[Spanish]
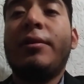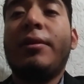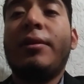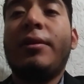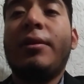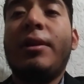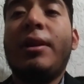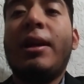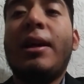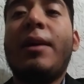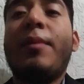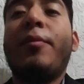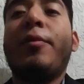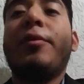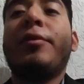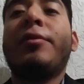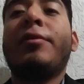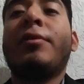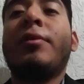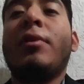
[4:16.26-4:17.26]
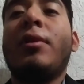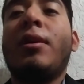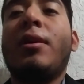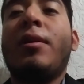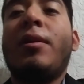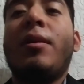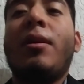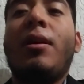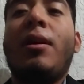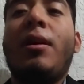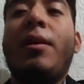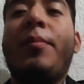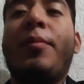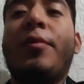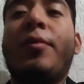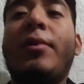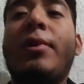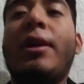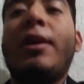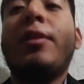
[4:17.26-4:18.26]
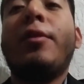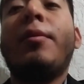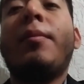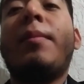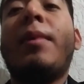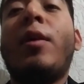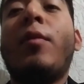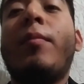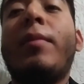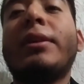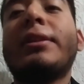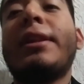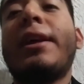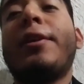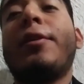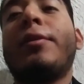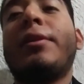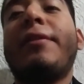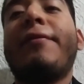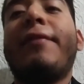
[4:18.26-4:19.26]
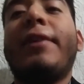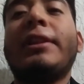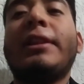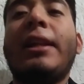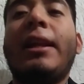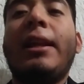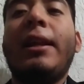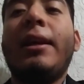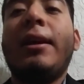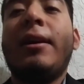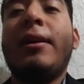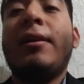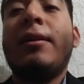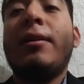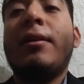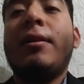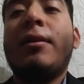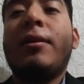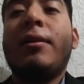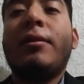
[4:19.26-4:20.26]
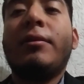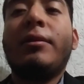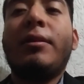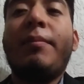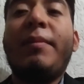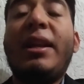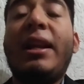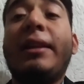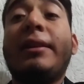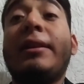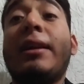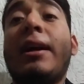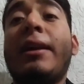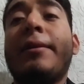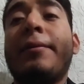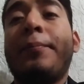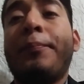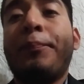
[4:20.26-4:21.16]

Digamos, eh, por un lado va un batallón de infantería militar